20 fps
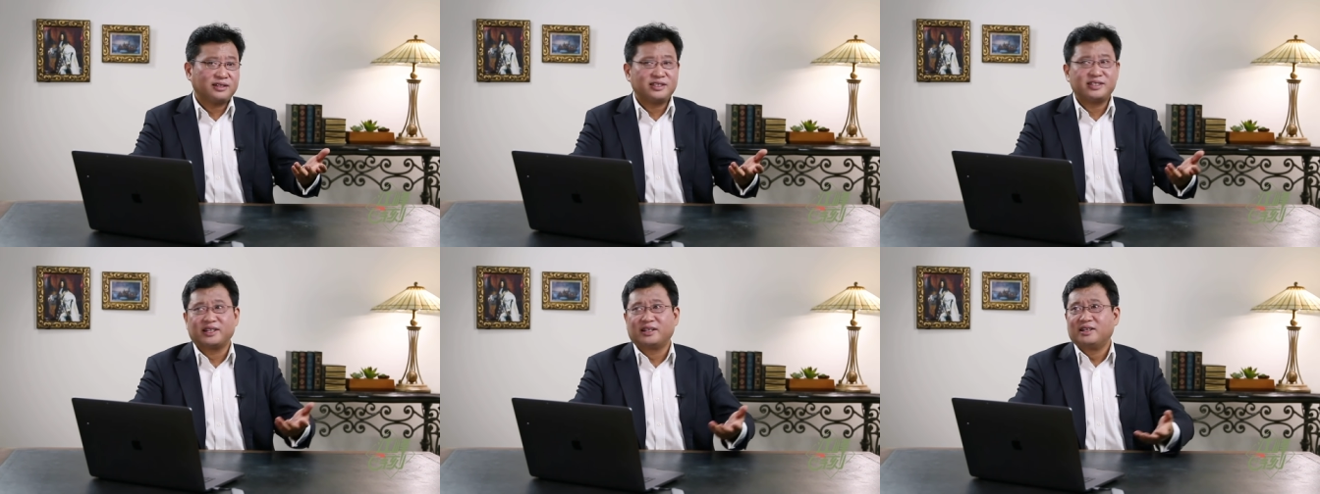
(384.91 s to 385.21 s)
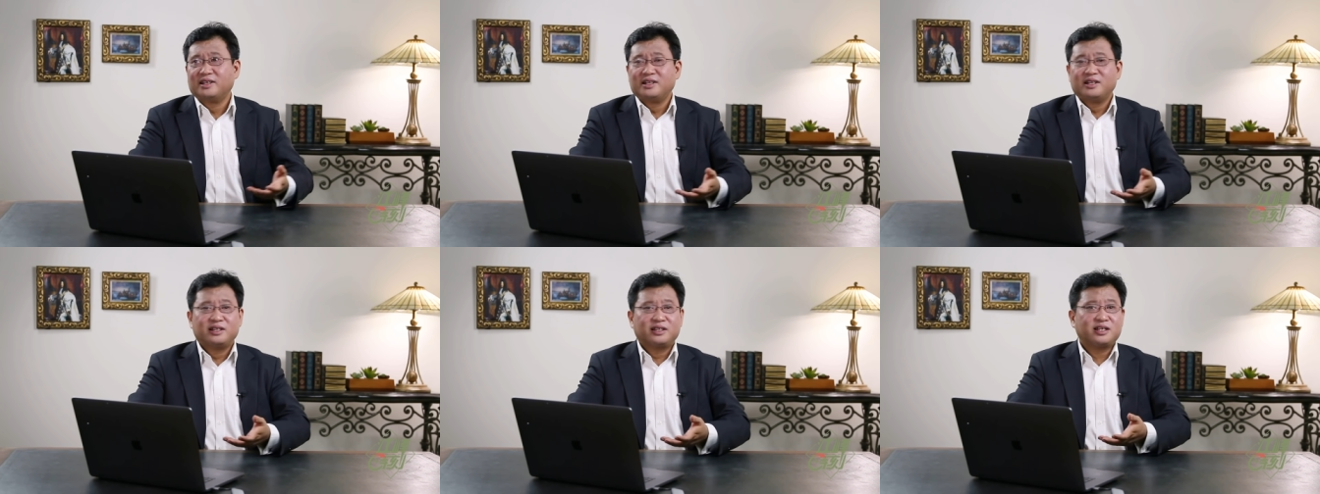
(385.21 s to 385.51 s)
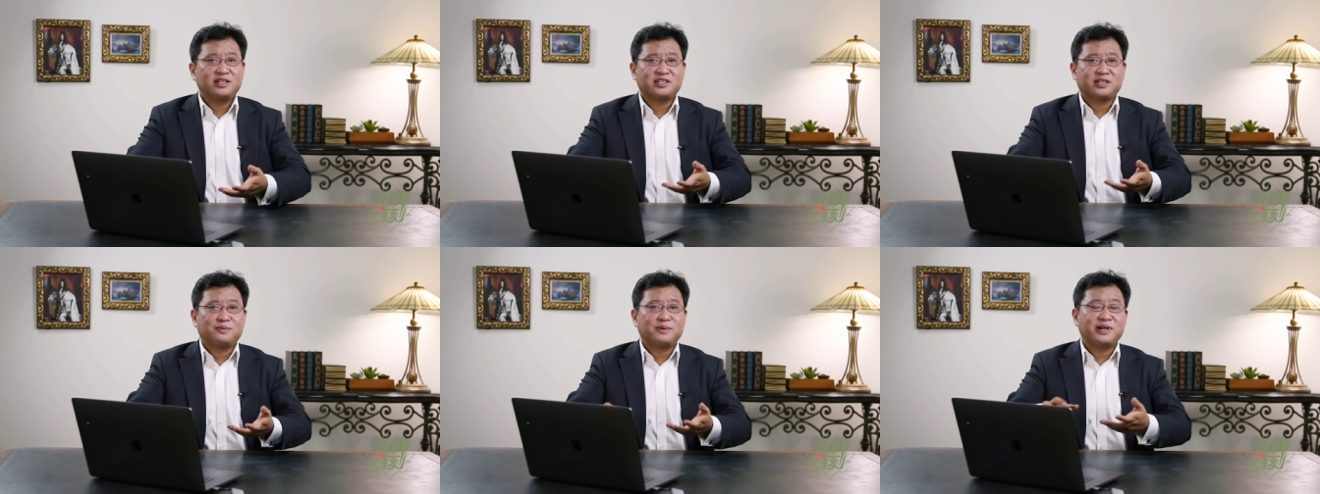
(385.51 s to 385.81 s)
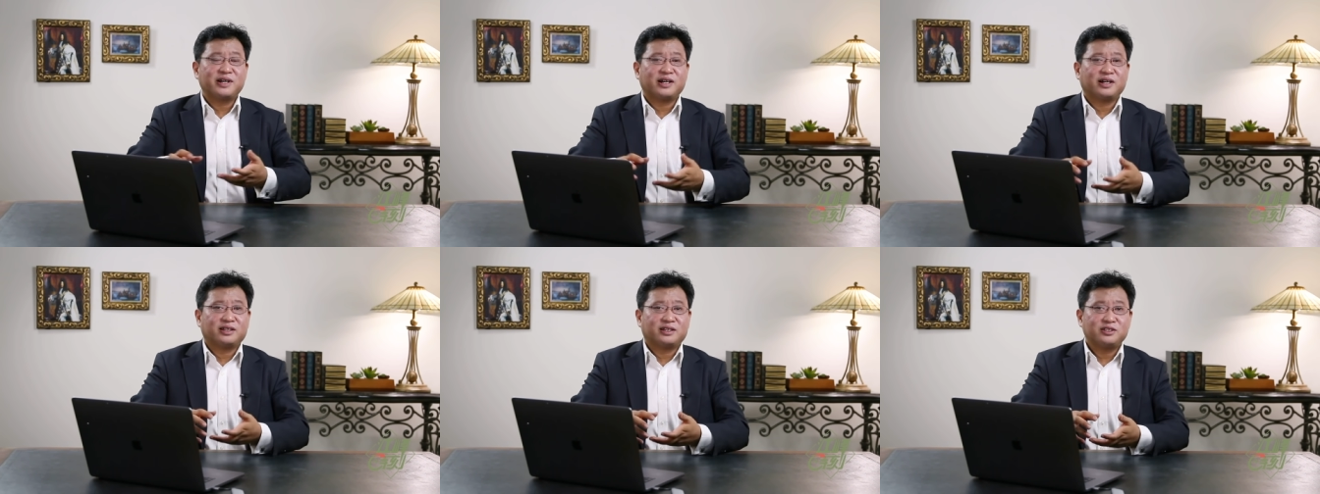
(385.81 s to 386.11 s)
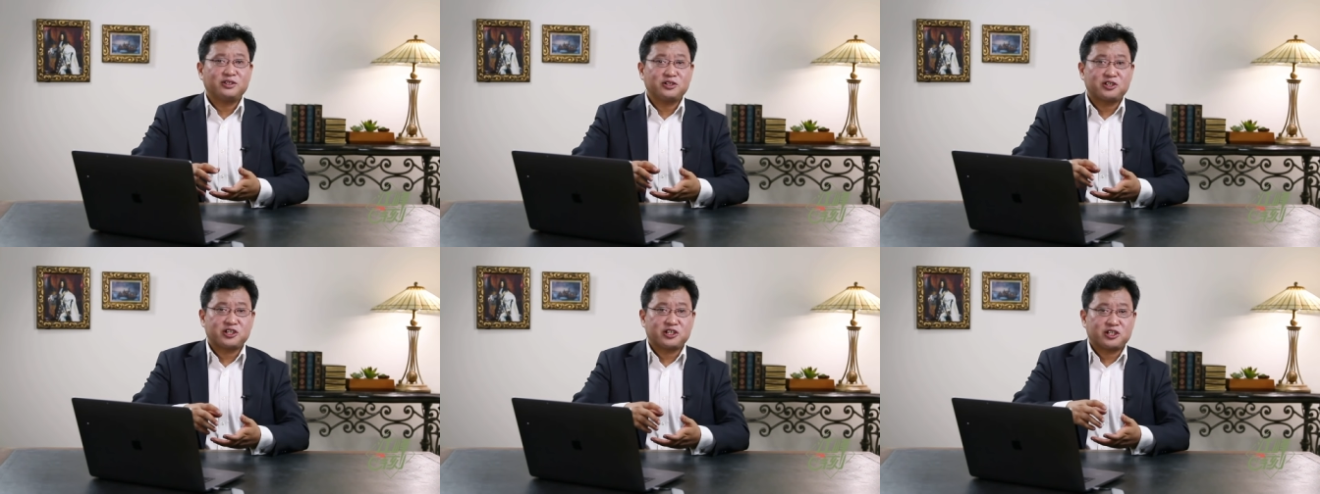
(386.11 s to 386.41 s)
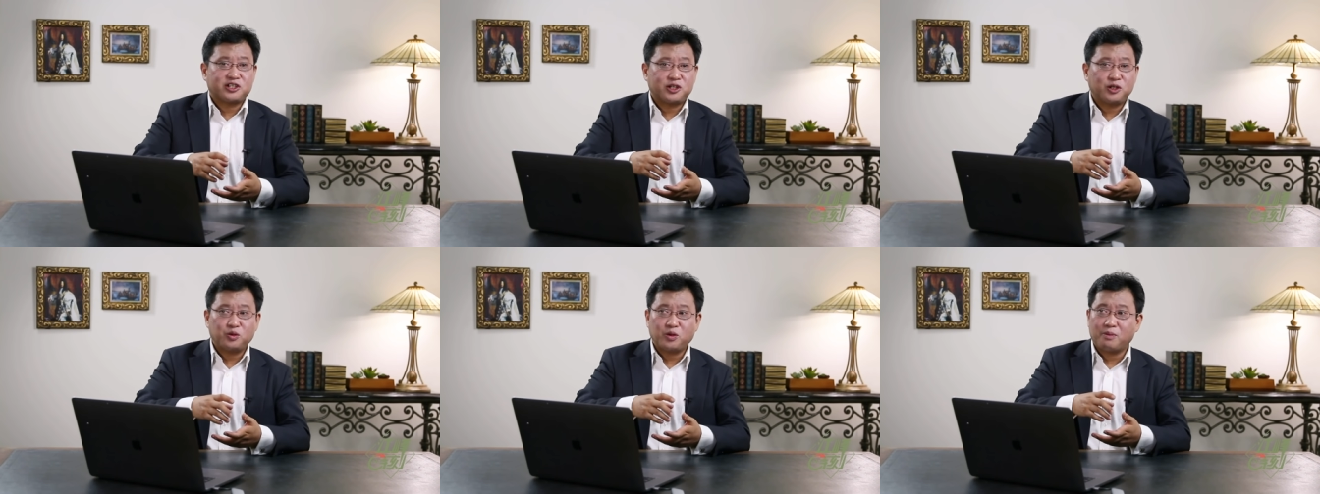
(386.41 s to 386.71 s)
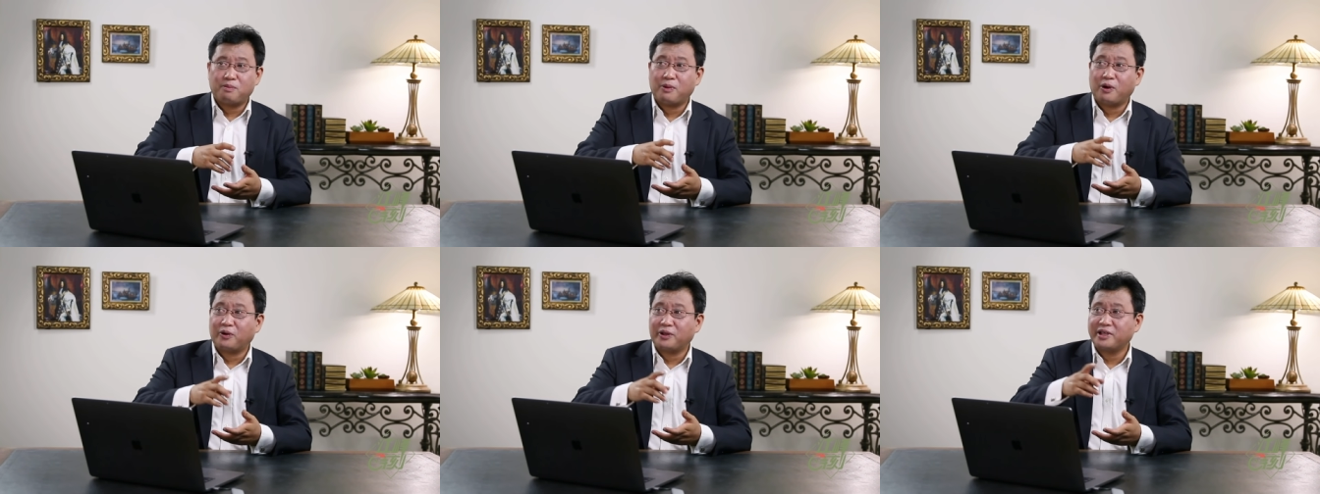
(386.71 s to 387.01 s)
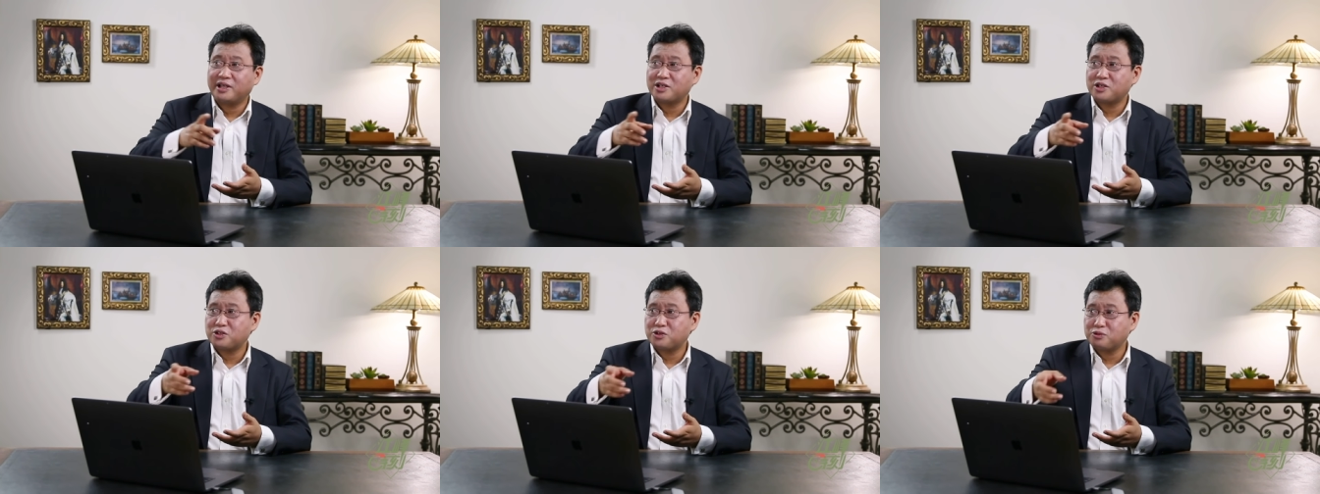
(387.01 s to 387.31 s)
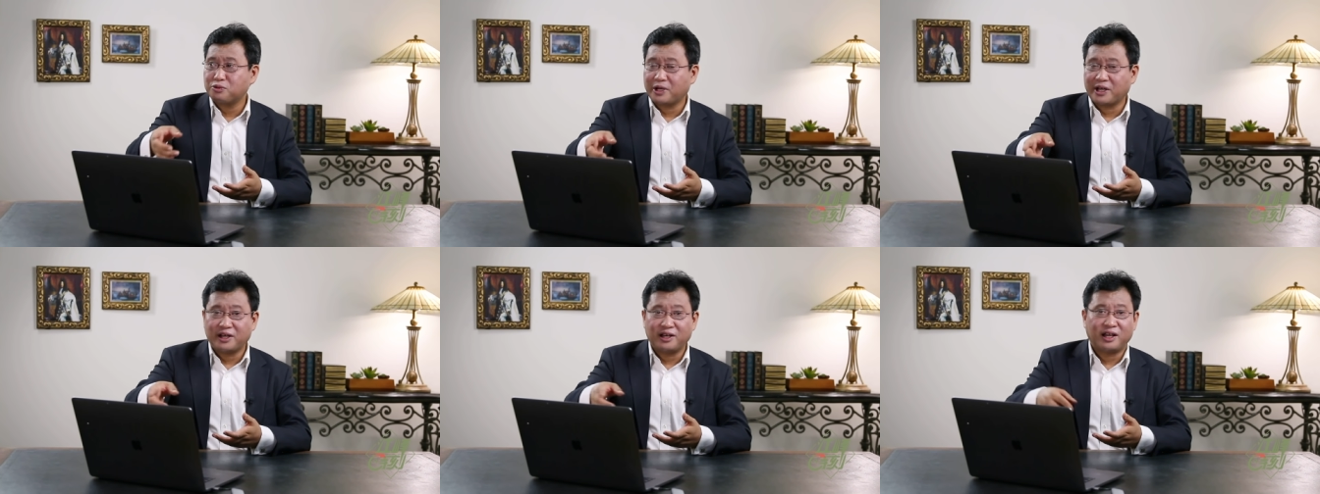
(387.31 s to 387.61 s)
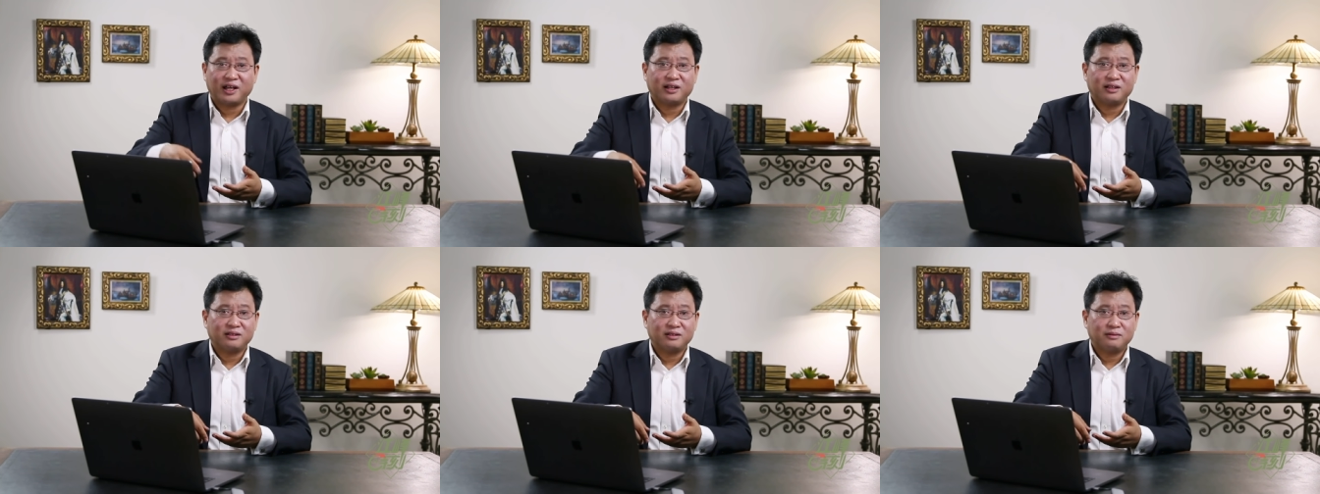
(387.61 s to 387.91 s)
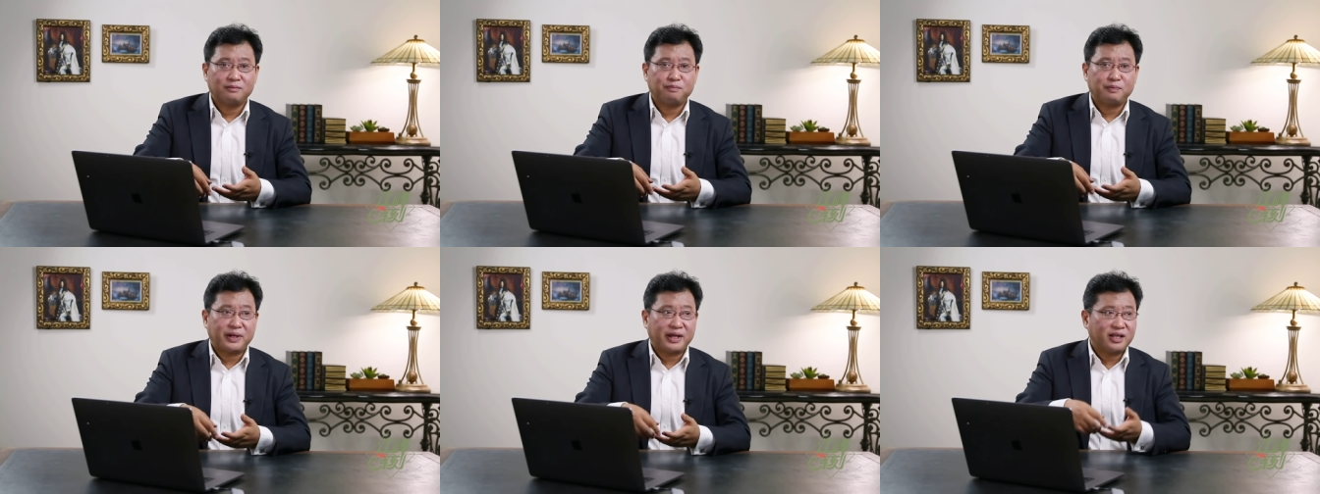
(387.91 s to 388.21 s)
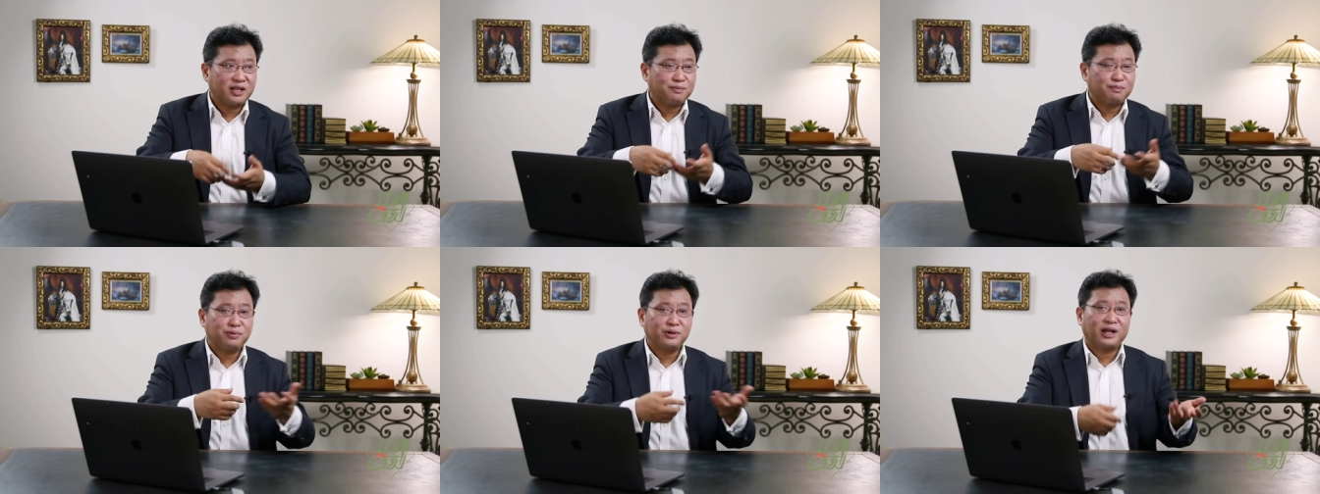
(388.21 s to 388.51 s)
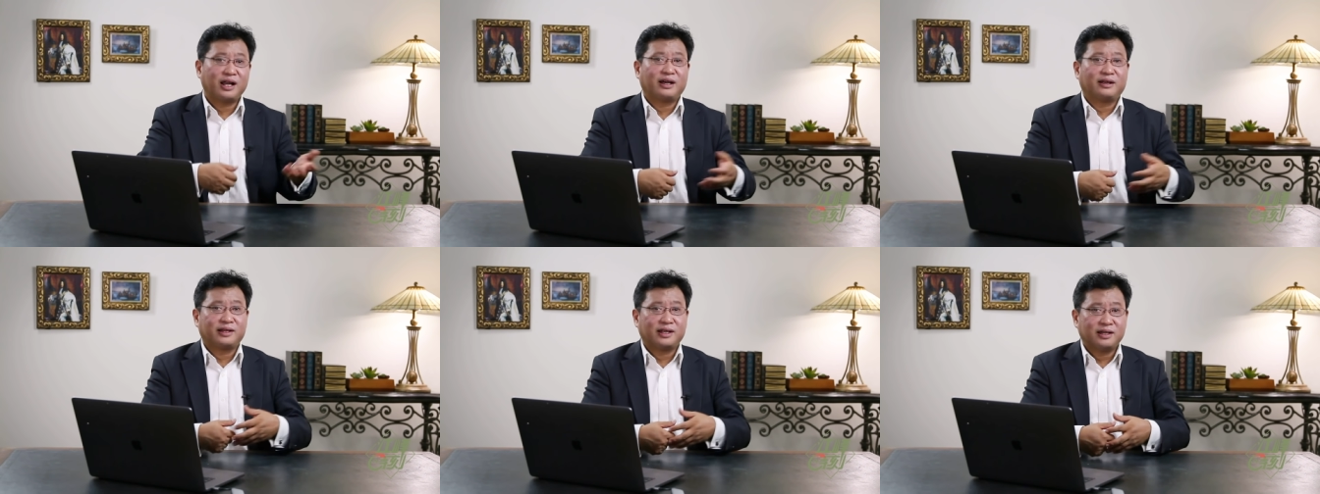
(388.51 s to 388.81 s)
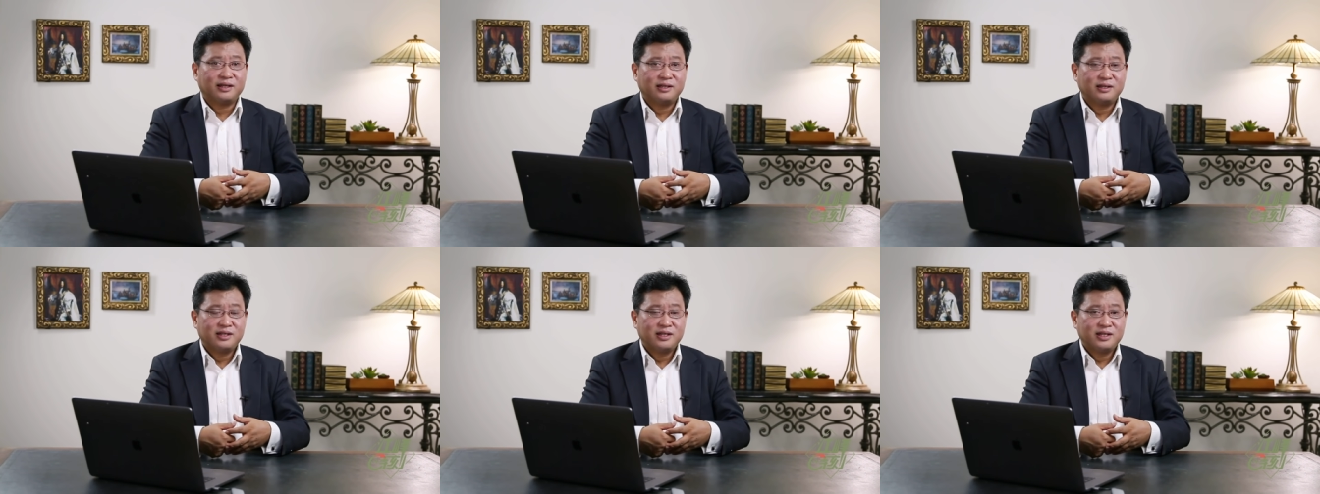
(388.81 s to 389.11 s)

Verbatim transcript: 你想，它怎么可能就只针对某一个树林冷，别的不冷呢？